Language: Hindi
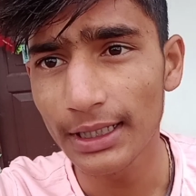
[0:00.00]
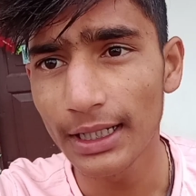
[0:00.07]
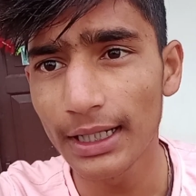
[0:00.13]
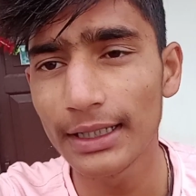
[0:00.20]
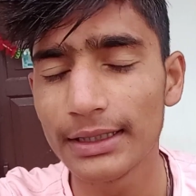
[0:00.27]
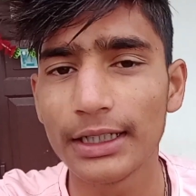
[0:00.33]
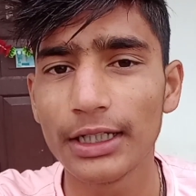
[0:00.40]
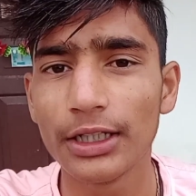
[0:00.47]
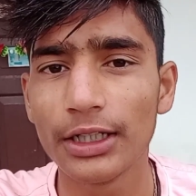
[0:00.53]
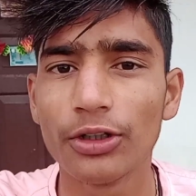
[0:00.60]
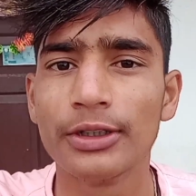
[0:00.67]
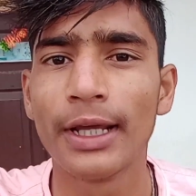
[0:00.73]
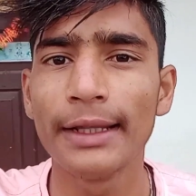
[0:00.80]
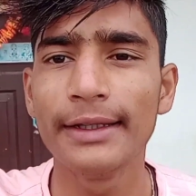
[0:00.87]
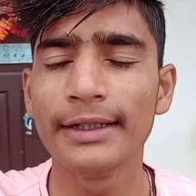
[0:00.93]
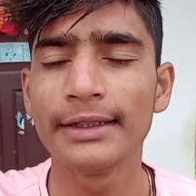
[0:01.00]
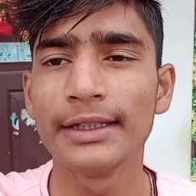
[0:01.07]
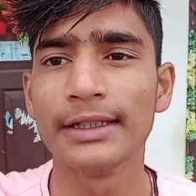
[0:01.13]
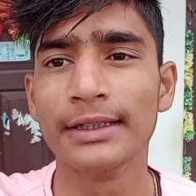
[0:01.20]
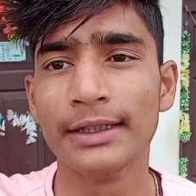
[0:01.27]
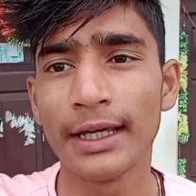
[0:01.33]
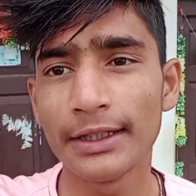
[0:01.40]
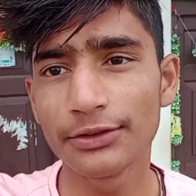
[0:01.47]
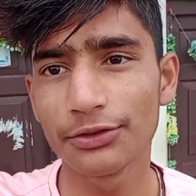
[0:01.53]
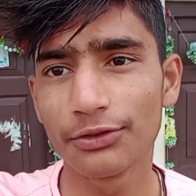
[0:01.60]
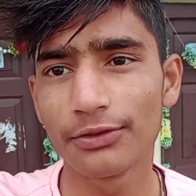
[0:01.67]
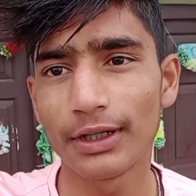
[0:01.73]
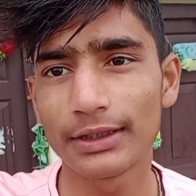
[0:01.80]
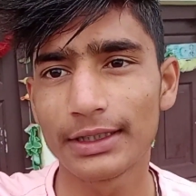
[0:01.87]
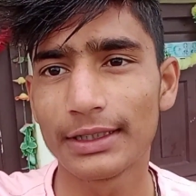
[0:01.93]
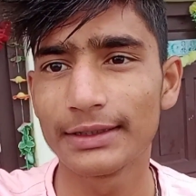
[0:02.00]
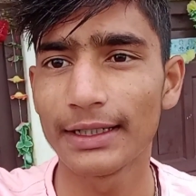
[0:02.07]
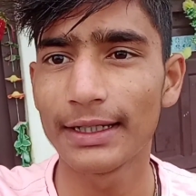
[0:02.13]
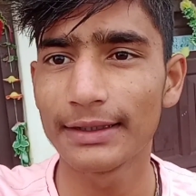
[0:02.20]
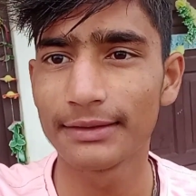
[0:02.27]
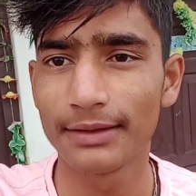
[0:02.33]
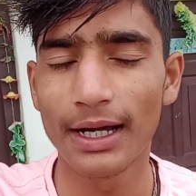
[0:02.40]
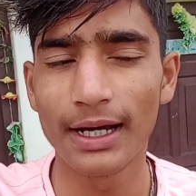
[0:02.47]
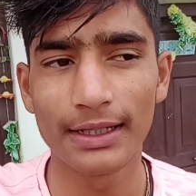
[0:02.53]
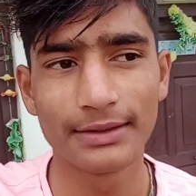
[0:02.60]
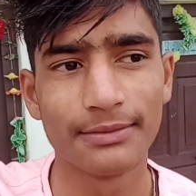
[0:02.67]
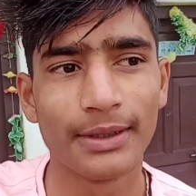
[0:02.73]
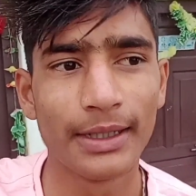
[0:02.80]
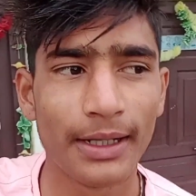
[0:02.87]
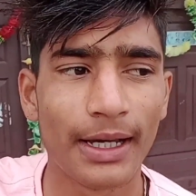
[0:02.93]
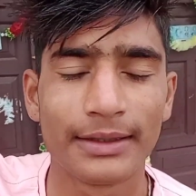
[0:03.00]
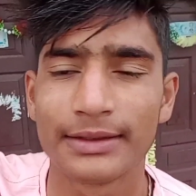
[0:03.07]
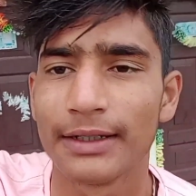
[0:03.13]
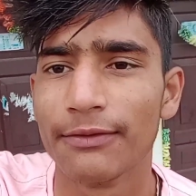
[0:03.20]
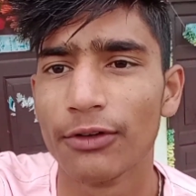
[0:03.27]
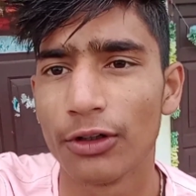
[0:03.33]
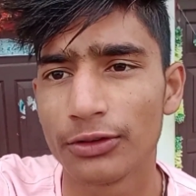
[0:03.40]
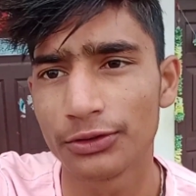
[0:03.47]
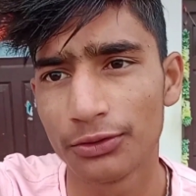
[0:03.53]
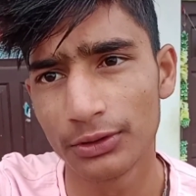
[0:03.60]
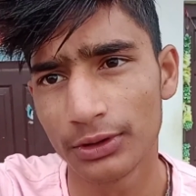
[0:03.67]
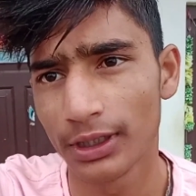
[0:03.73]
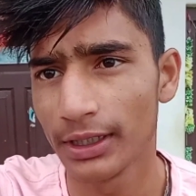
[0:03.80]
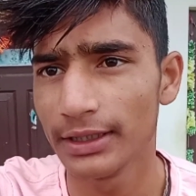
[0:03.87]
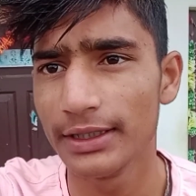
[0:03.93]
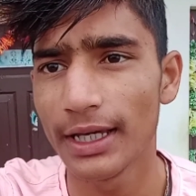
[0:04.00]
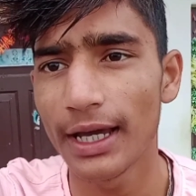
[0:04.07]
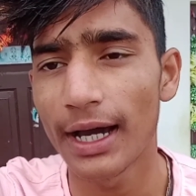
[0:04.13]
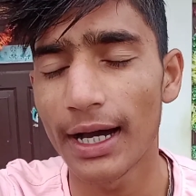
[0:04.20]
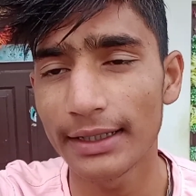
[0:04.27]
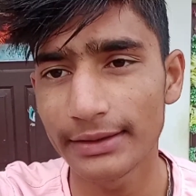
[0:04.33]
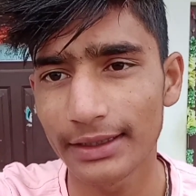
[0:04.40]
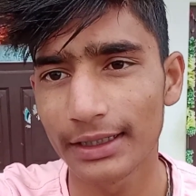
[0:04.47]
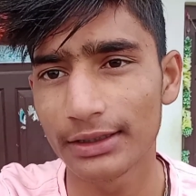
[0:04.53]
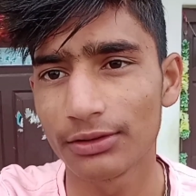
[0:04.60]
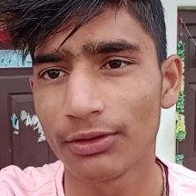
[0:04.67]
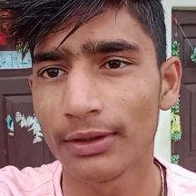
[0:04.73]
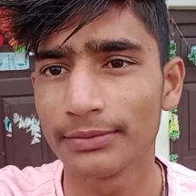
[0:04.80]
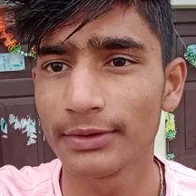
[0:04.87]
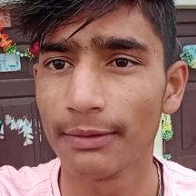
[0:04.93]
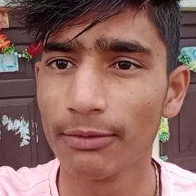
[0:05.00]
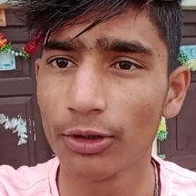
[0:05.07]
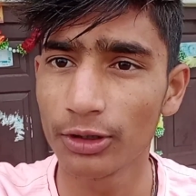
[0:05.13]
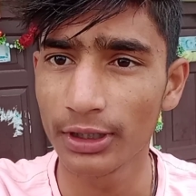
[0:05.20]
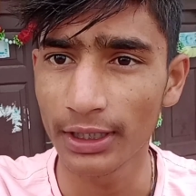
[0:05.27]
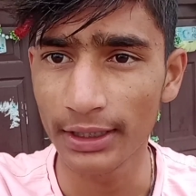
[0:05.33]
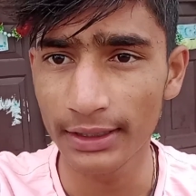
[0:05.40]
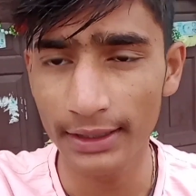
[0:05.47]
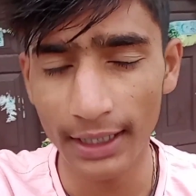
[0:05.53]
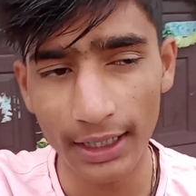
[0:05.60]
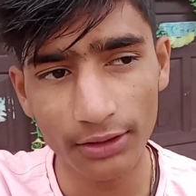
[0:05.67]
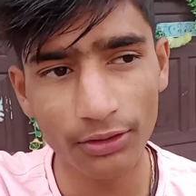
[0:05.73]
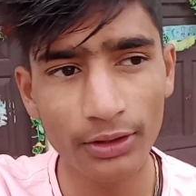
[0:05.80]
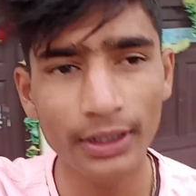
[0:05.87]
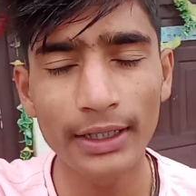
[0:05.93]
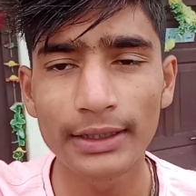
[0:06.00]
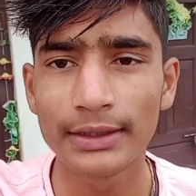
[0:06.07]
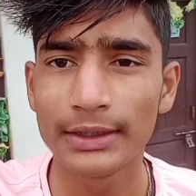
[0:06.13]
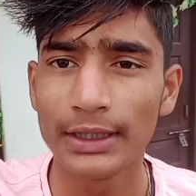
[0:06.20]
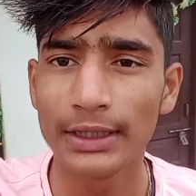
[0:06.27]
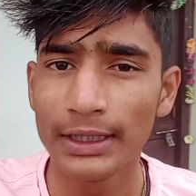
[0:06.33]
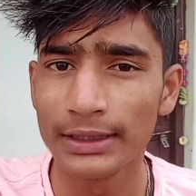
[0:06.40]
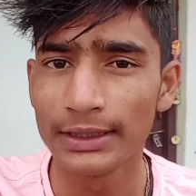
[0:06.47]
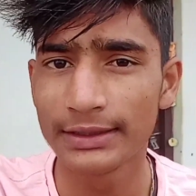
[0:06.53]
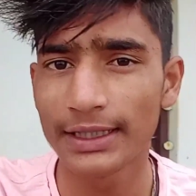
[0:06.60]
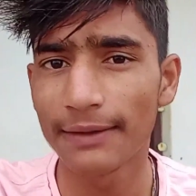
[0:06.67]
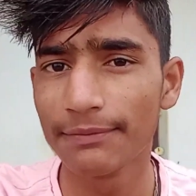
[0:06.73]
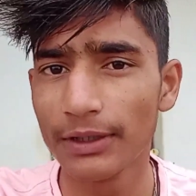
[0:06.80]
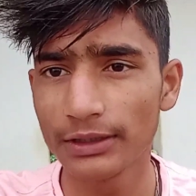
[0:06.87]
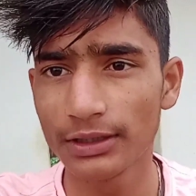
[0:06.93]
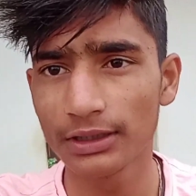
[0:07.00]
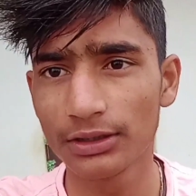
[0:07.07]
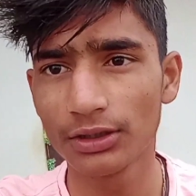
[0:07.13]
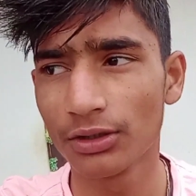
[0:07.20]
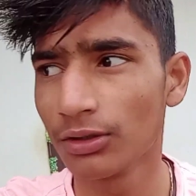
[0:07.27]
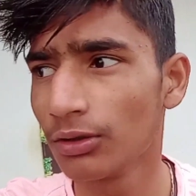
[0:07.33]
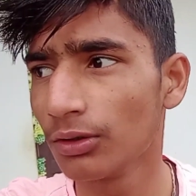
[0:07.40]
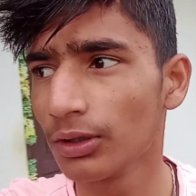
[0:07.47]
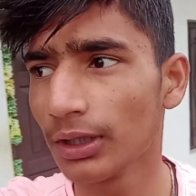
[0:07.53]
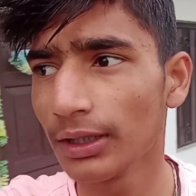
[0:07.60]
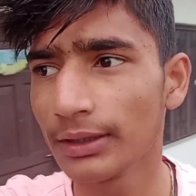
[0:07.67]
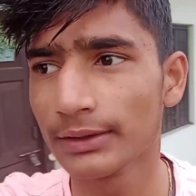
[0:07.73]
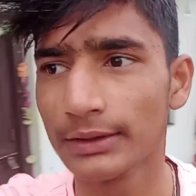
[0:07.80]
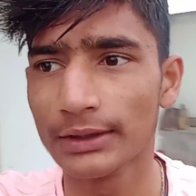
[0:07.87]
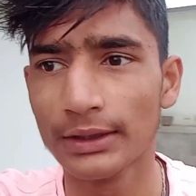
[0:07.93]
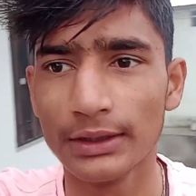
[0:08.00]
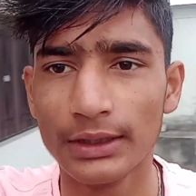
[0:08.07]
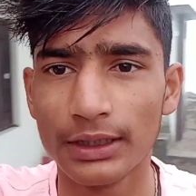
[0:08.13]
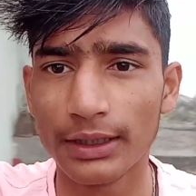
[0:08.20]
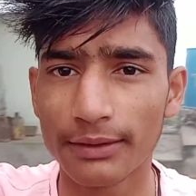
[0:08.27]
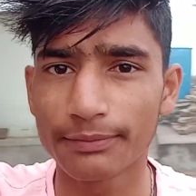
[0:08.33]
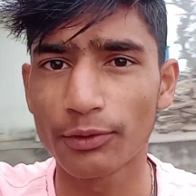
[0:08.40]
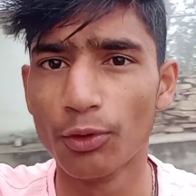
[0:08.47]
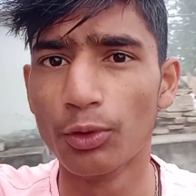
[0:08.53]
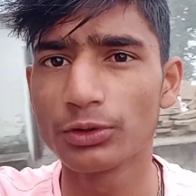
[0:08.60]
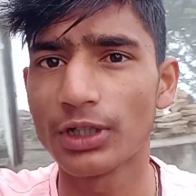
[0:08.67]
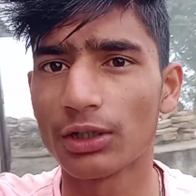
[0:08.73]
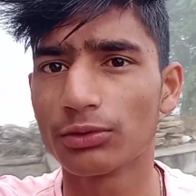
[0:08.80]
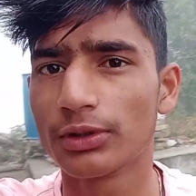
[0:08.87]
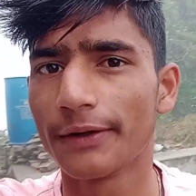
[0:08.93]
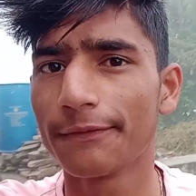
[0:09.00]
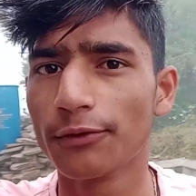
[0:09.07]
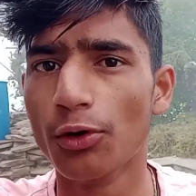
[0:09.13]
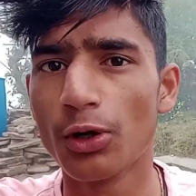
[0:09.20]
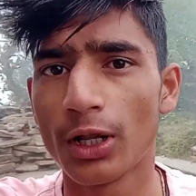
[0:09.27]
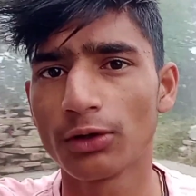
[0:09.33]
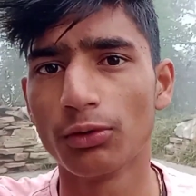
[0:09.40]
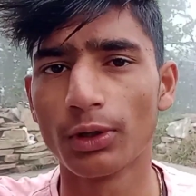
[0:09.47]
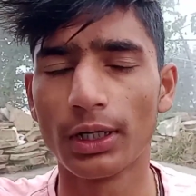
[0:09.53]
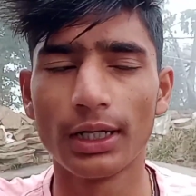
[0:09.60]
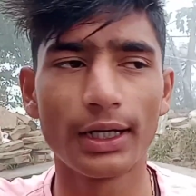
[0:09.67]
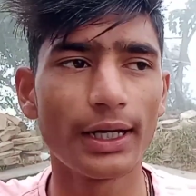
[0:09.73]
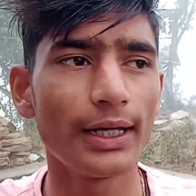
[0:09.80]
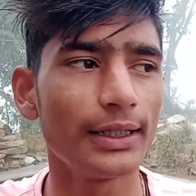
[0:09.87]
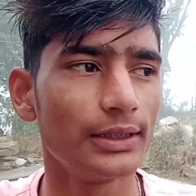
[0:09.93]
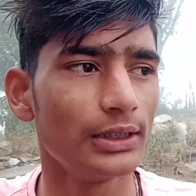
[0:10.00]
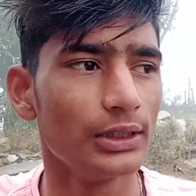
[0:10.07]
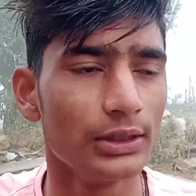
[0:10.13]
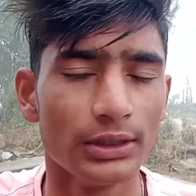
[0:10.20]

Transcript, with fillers: नमस्कार दगड़ियों नए दिन की नई शुरुआत के साथ आज मैंने आज का ब्लॉग शूट कर ही दिया है आशा करता हूँ आप सब लोग ठीक ठाक होंगे इसके आप देख सकते हो होगे एफ को चारों तरफ कोहरा कोहरा लगा है